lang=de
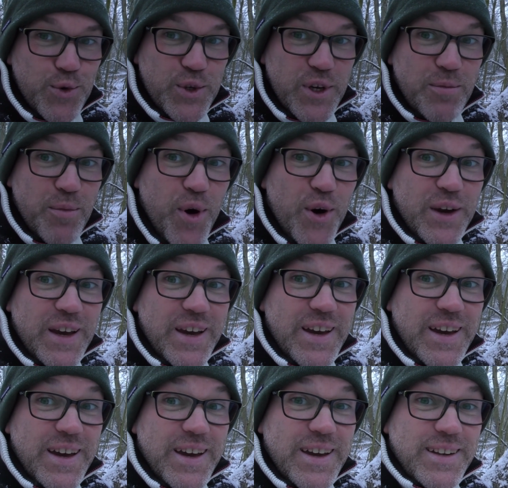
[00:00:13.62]
Guten
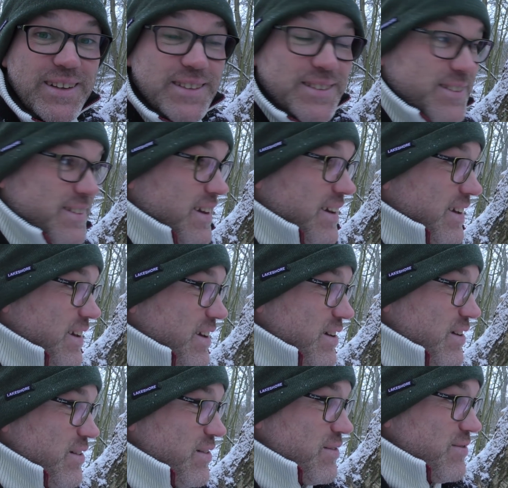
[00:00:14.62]
Morgen!
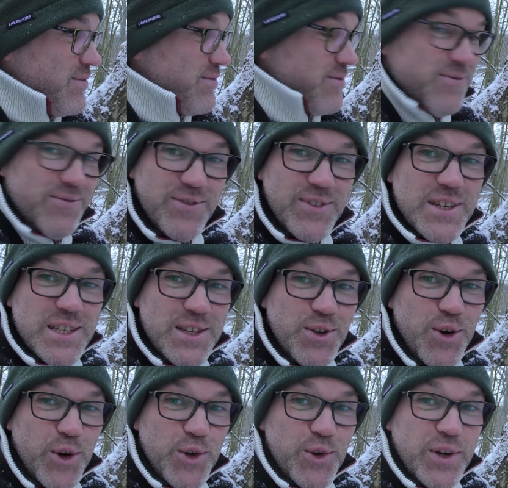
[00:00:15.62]
Wir
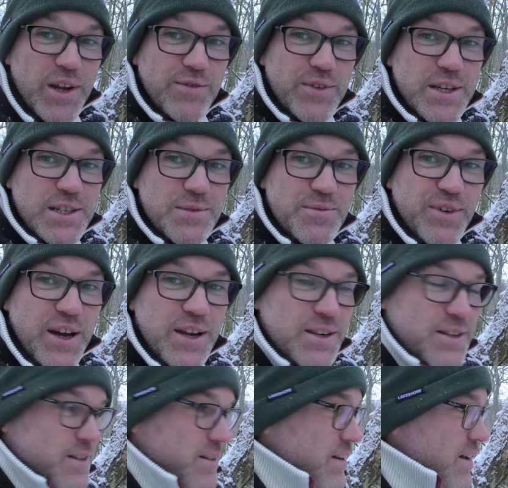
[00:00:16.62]
sind heute unterwegs im
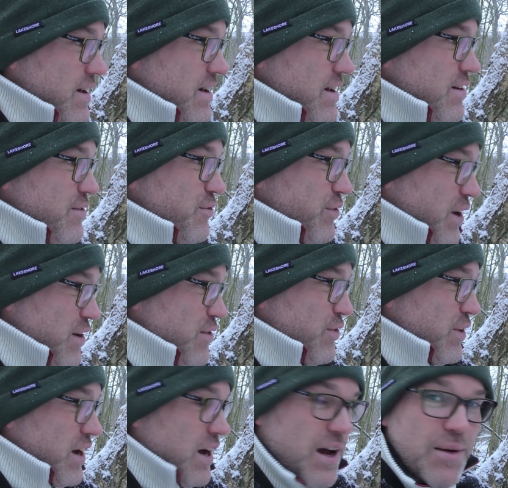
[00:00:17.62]
Wald, weil
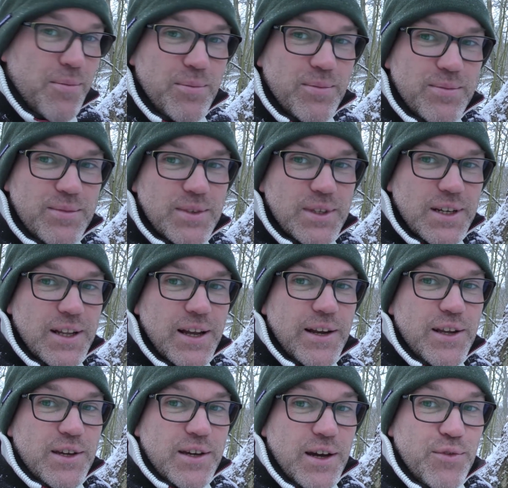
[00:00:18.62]
wir haben eine
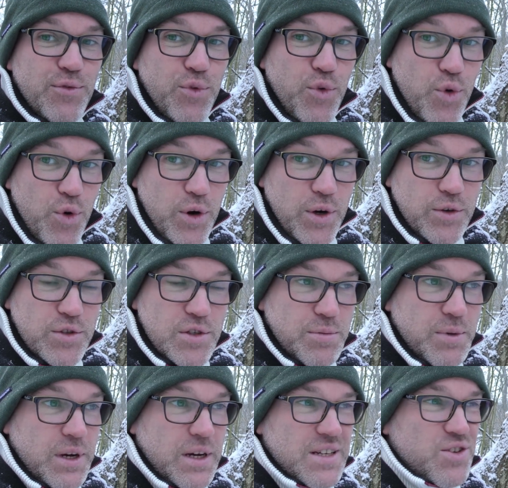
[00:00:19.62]
Kleinigkeit vor. Und
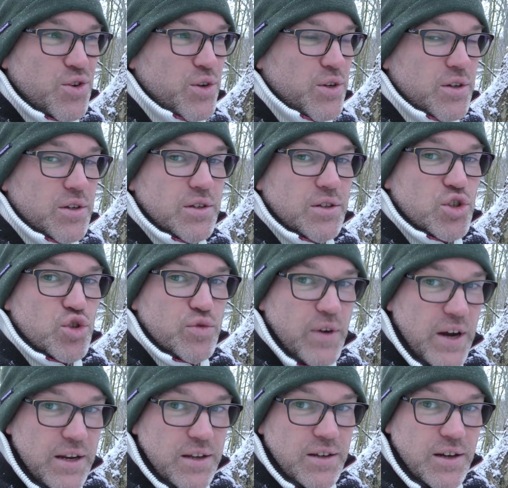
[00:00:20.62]
zwar ist heute
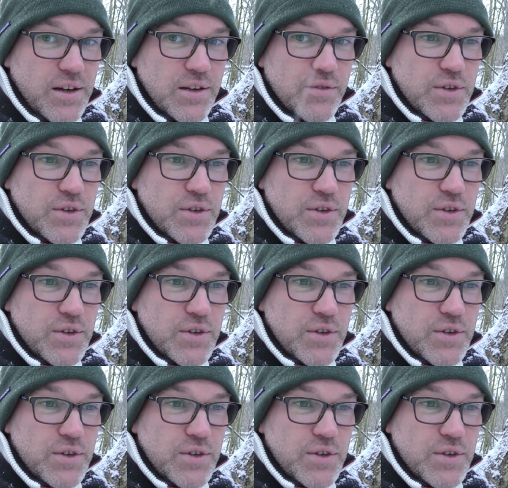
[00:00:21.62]
Schweinekalt.